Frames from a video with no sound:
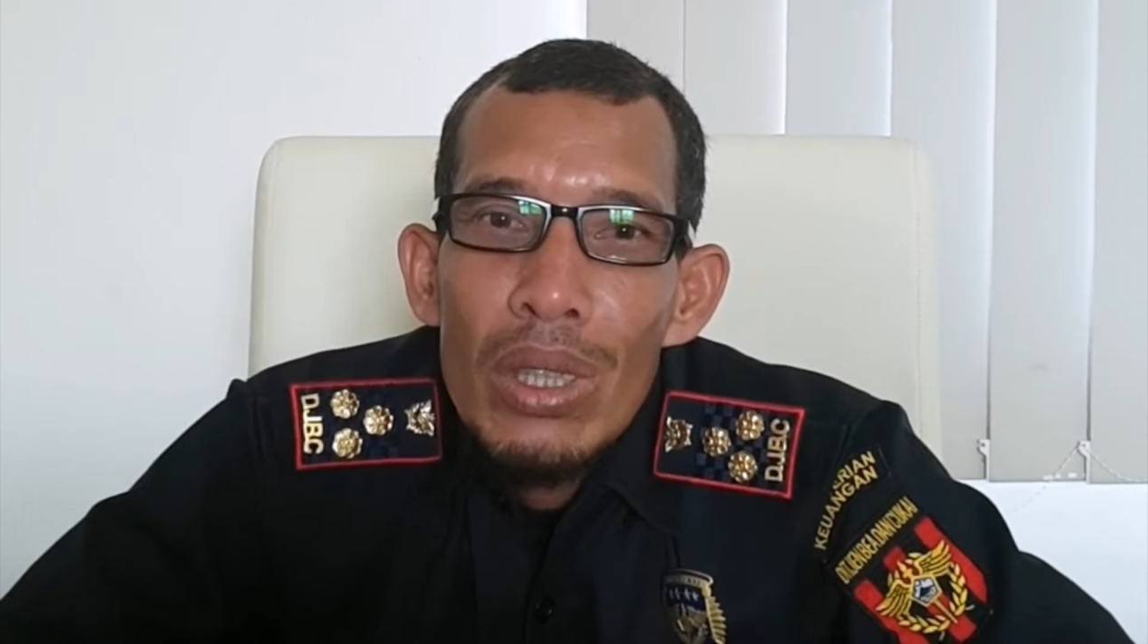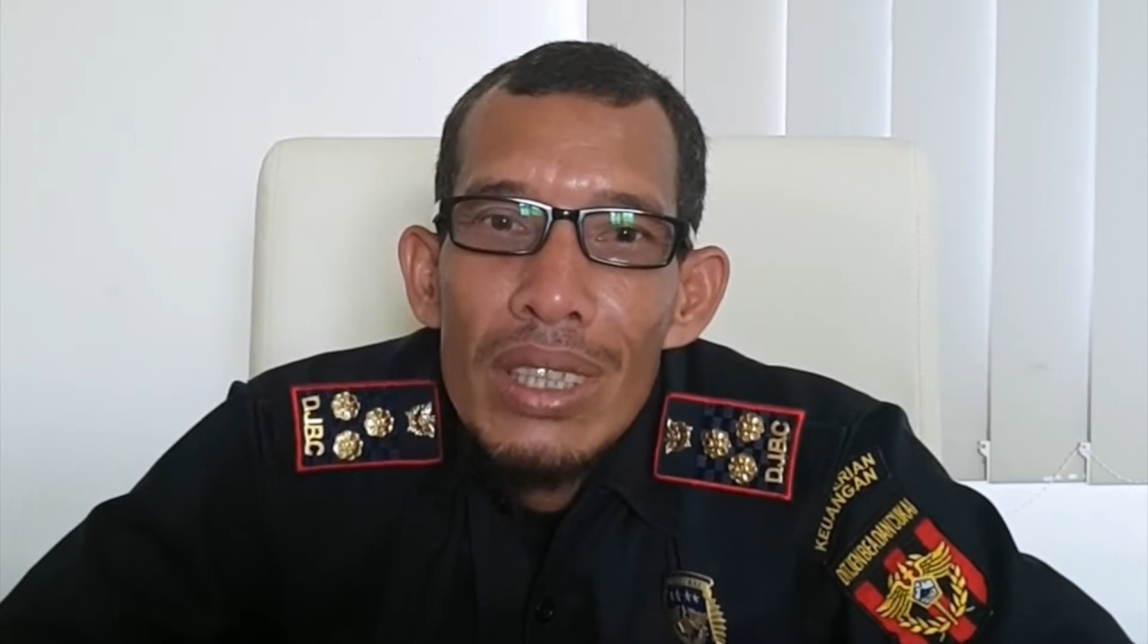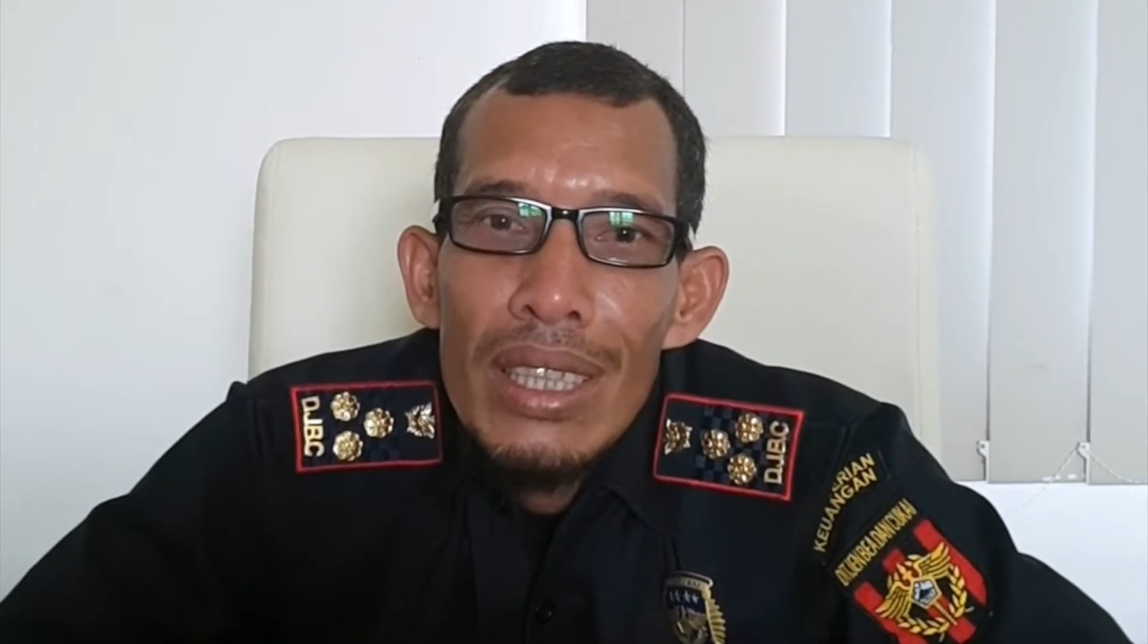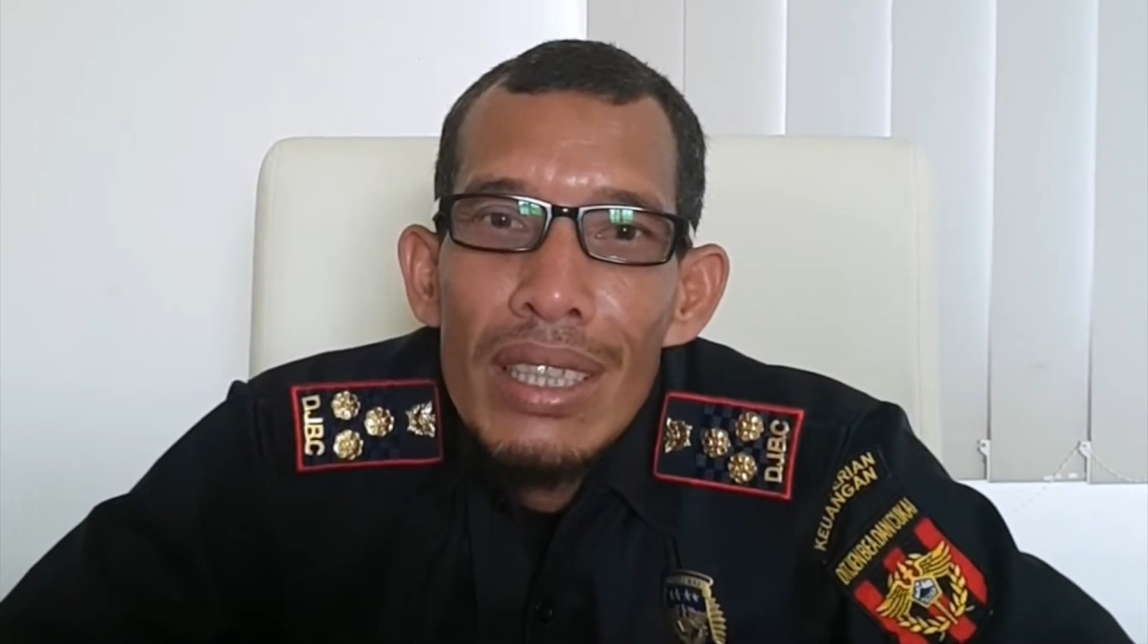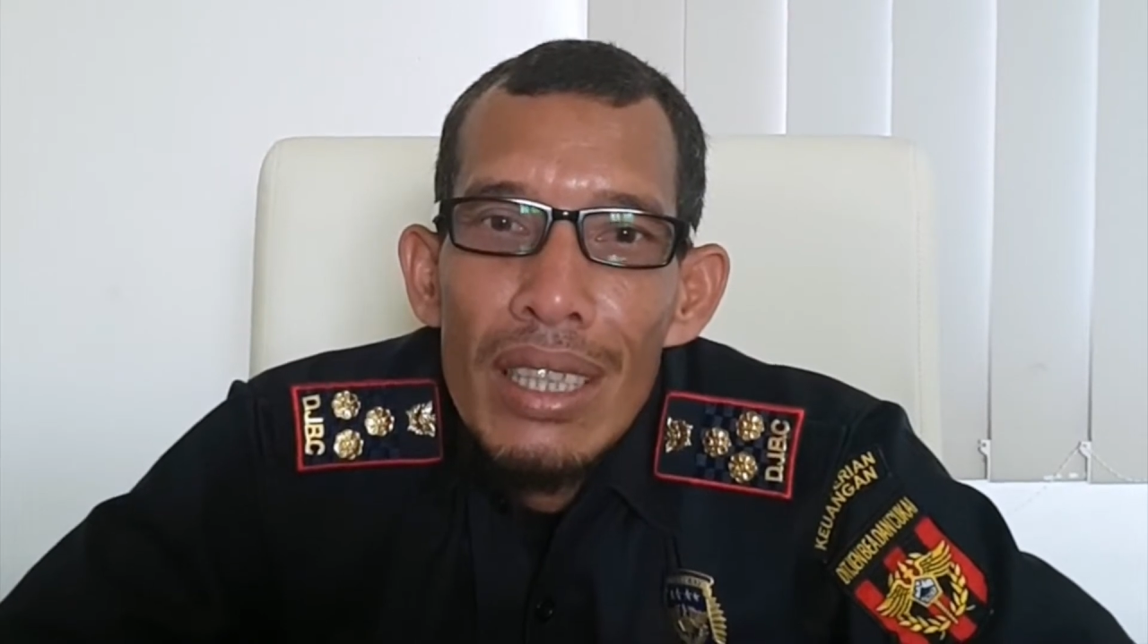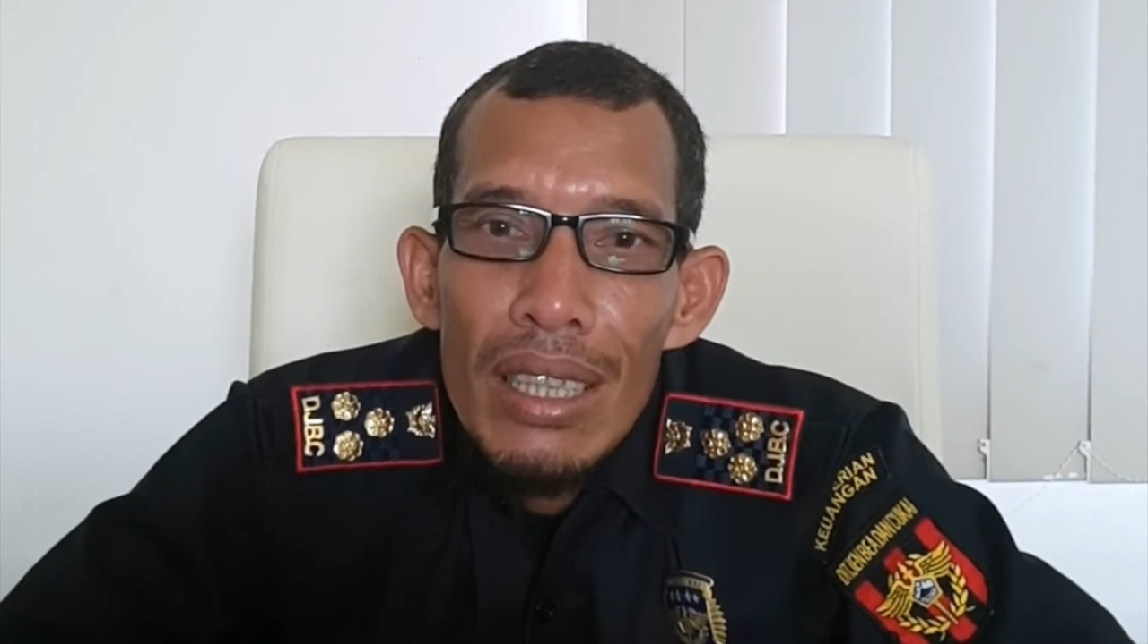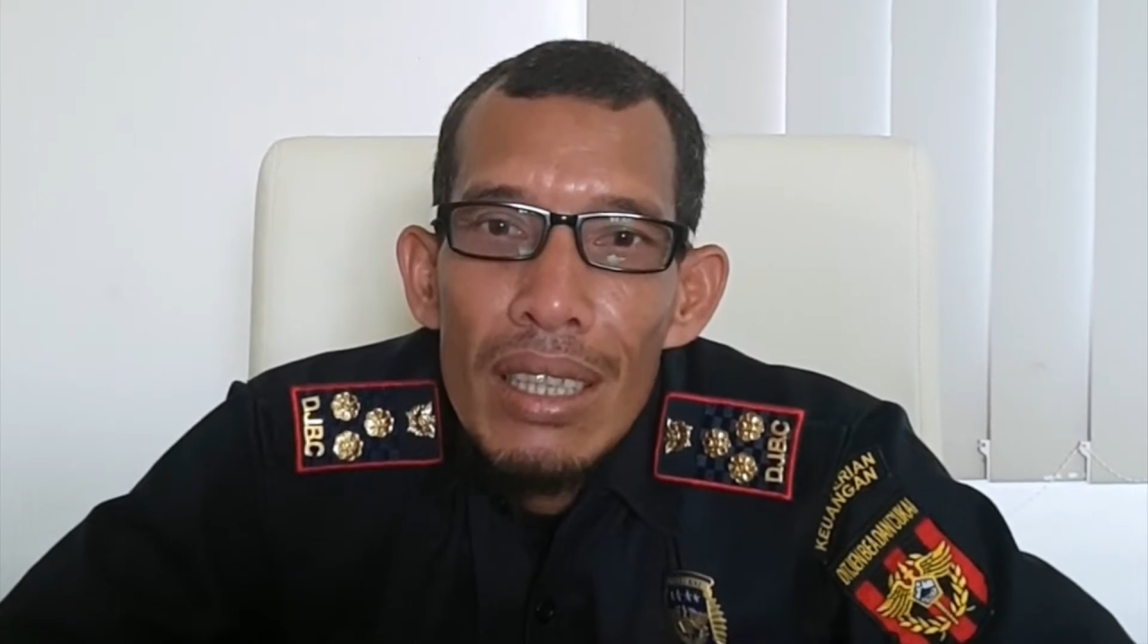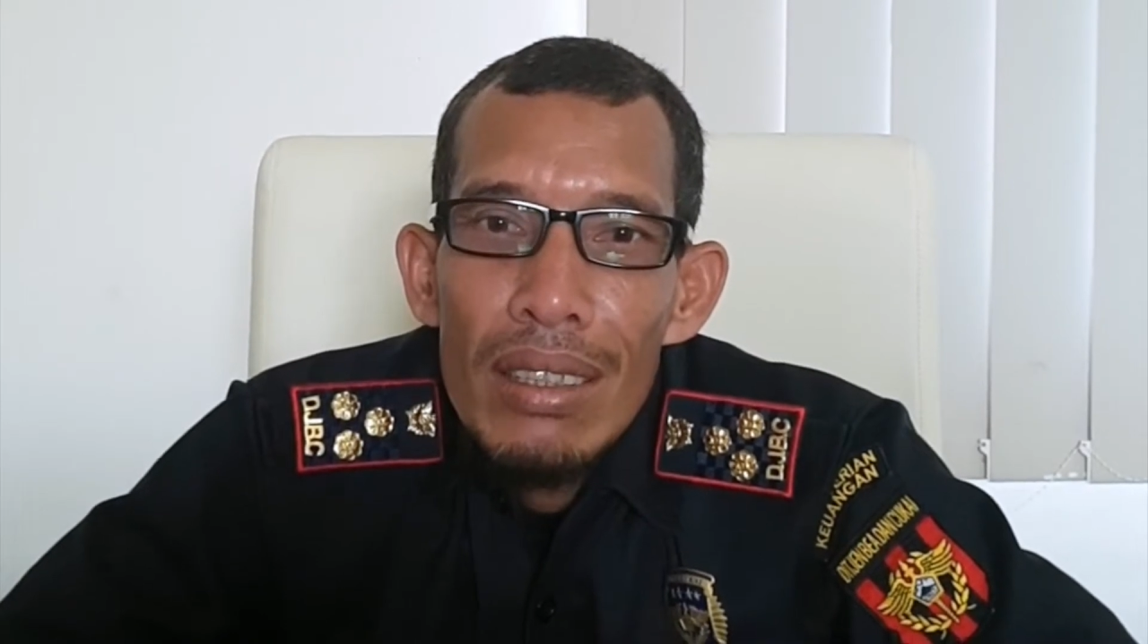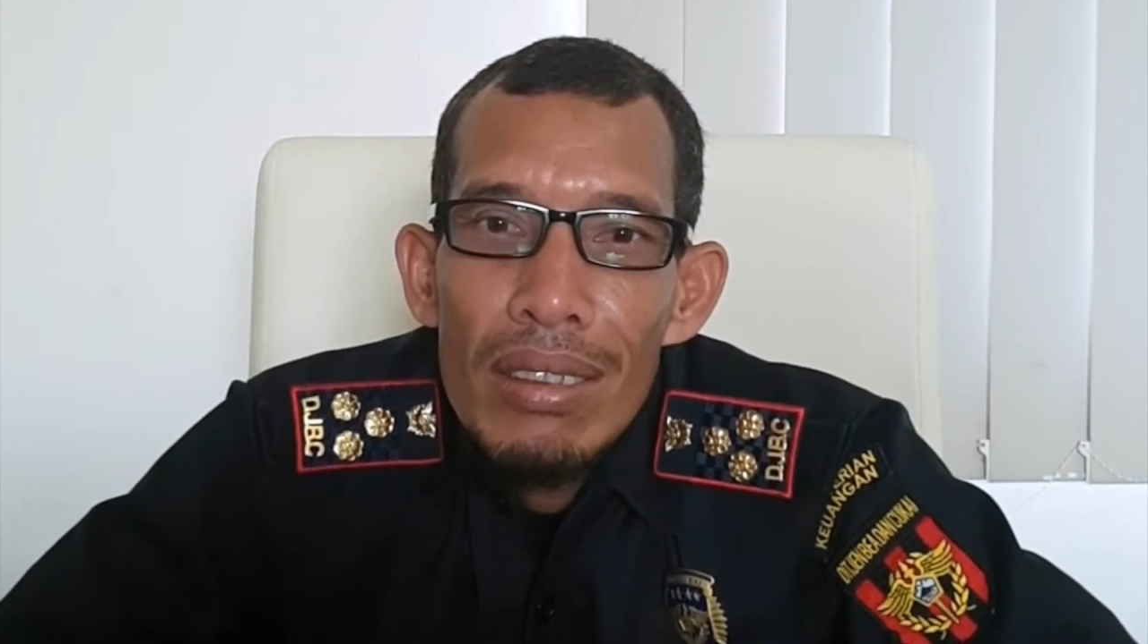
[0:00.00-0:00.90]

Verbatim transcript: ke sini